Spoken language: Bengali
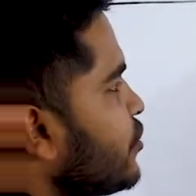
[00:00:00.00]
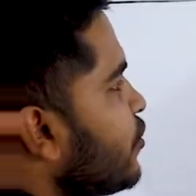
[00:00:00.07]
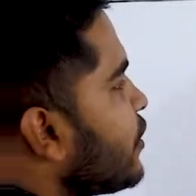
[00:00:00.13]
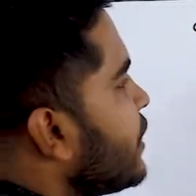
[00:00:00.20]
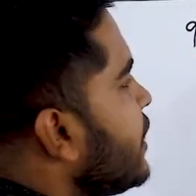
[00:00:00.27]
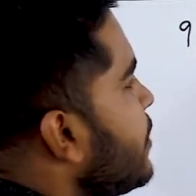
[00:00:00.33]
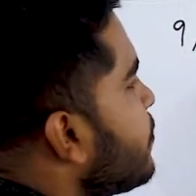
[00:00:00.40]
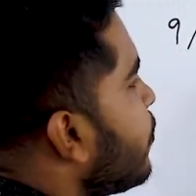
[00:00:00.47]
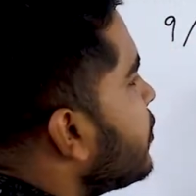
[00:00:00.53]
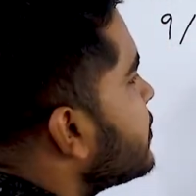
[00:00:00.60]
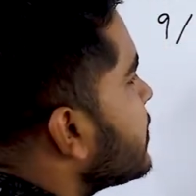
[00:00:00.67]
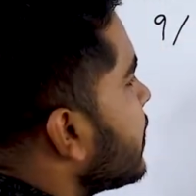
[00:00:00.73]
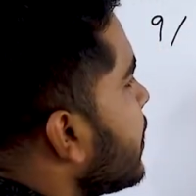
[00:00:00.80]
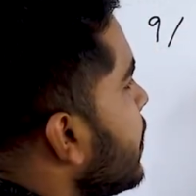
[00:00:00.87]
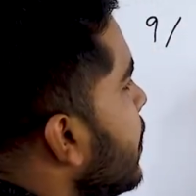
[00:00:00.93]
আসলে কি
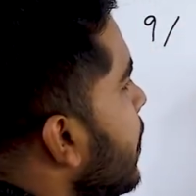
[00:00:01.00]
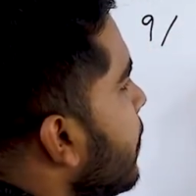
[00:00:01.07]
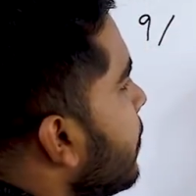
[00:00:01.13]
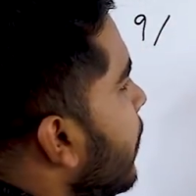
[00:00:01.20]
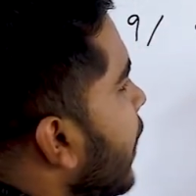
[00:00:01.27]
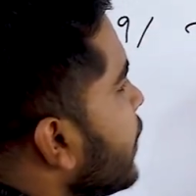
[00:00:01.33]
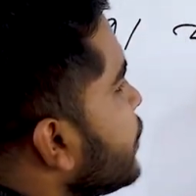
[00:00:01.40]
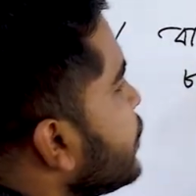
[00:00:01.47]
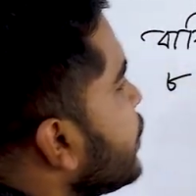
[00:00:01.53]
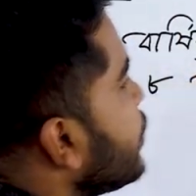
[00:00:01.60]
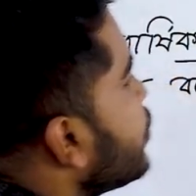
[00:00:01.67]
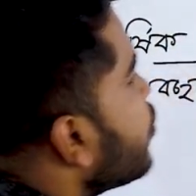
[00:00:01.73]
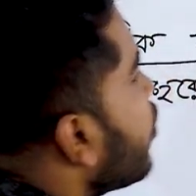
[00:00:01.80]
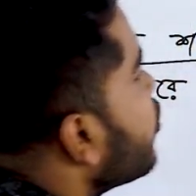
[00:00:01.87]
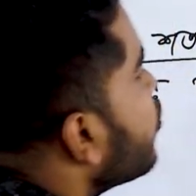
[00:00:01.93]
বলছে বার্ষিক
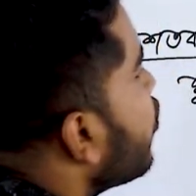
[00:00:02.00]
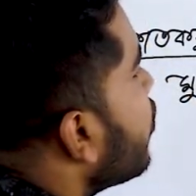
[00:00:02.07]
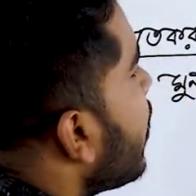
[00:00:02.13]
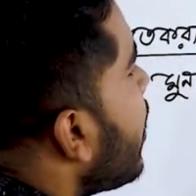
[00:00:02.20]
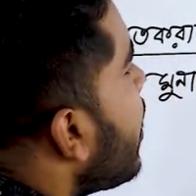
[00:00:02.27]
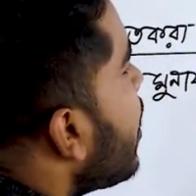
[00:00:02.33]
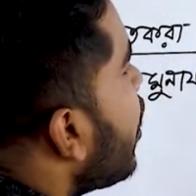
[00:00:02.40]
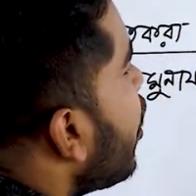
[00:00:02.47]
শতকরা